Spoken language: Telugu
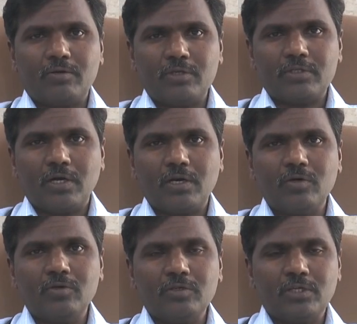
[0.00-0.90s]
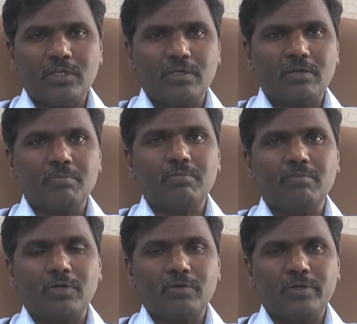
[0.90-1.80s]
కొన్నిసార్లు ఈ
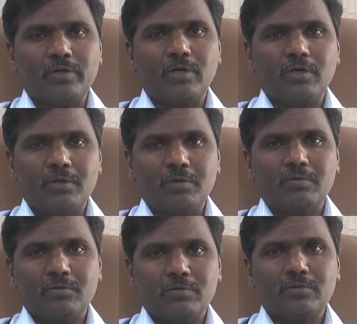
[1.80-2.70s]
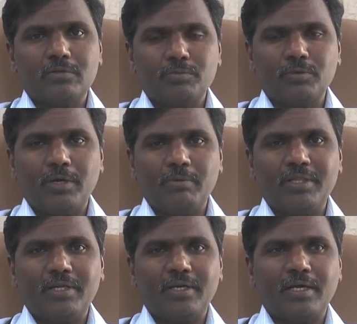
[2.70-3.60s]
మన ఇంట్లో ఇప్పుడు
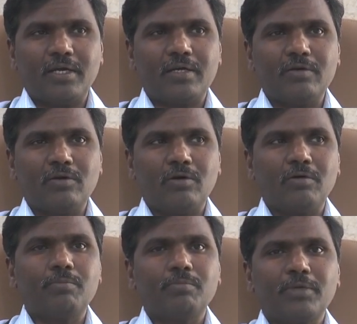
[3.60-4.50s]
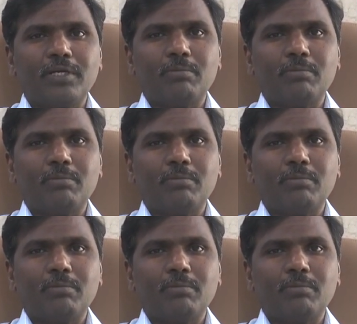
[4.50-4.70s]
ఏమైందంటే ఇంట్లో కొన్ని